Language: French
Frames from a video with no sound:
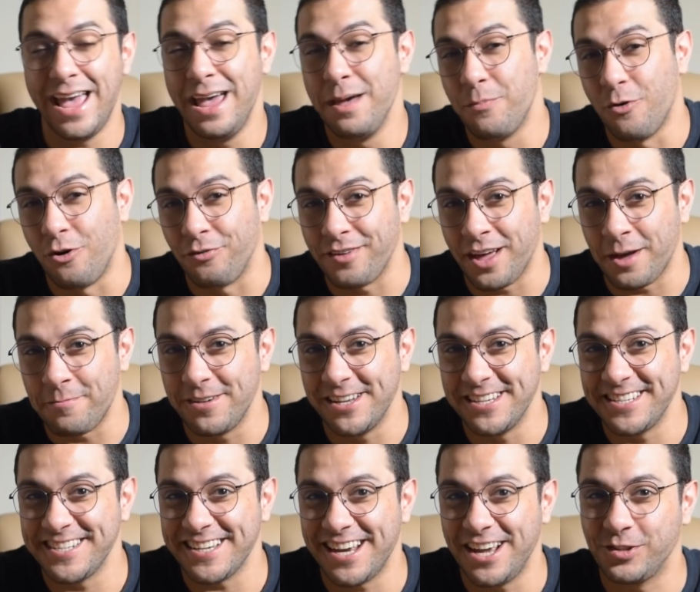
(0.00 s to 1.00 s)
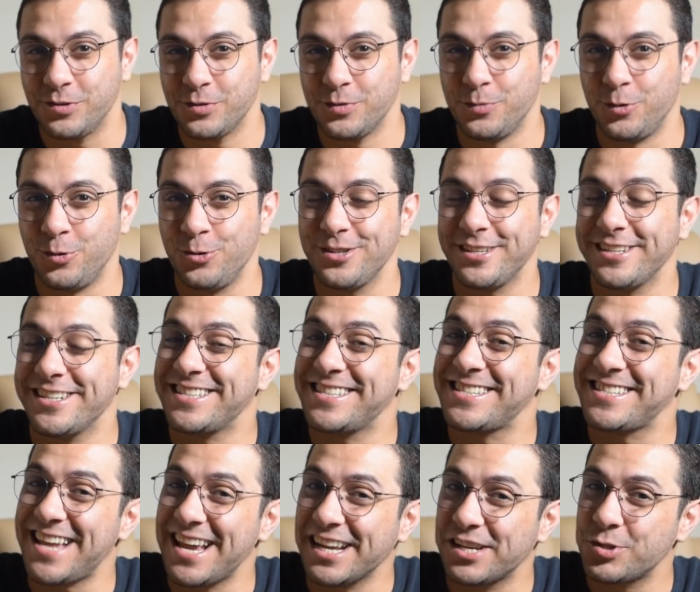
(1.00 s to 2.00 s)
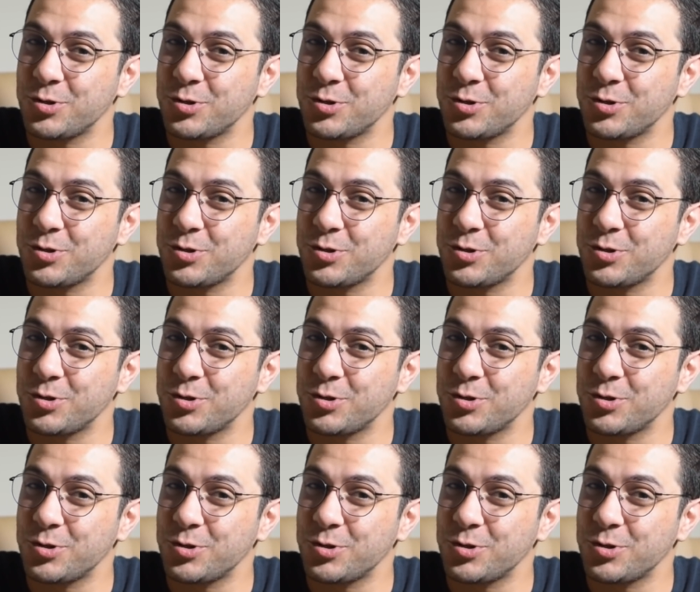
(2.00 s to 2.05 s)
Et pour faire plaisir à tout le monde, 5